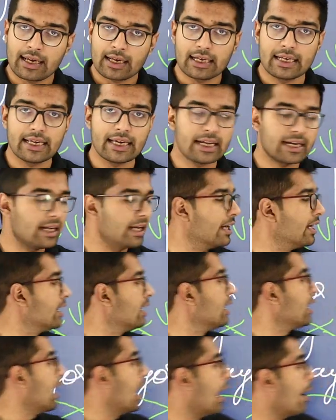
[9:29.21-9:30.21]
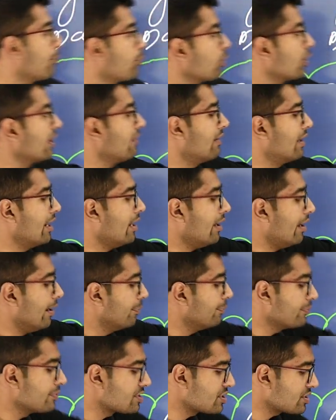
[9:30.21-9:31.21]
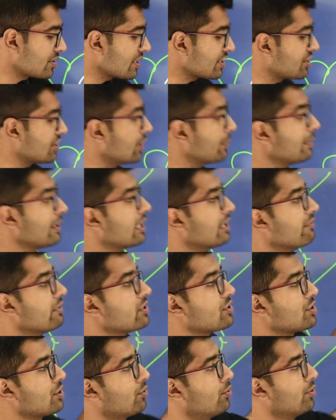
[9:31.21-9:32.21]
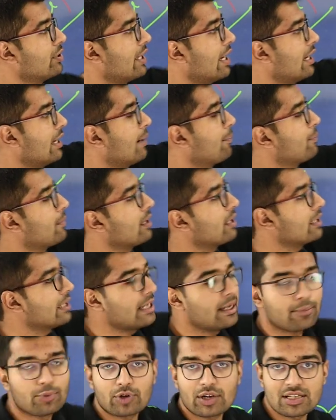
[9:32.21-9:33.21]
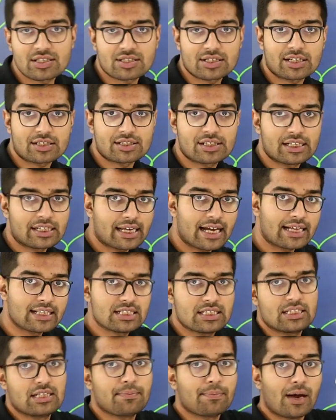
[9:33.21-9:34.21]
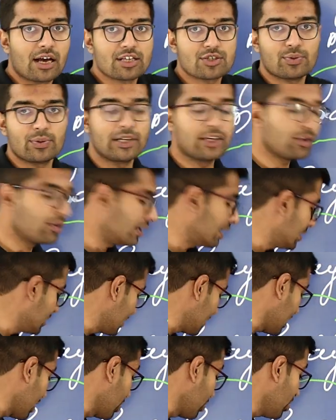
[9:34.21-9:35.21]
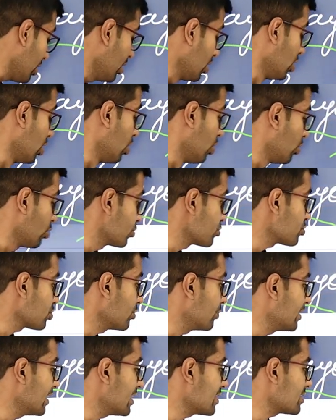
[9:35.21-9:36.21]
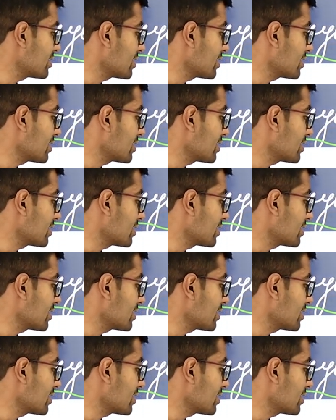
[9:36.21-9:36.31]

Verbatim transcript: क्लियर है आपको ये वाला अब स्ट्रक्चर भी रिवीजन हो गया है आपका कि ये पूरा स्ट्रक्चर क्या है जिसने पास वीडियो नहीं देखा होगा उसको भी ये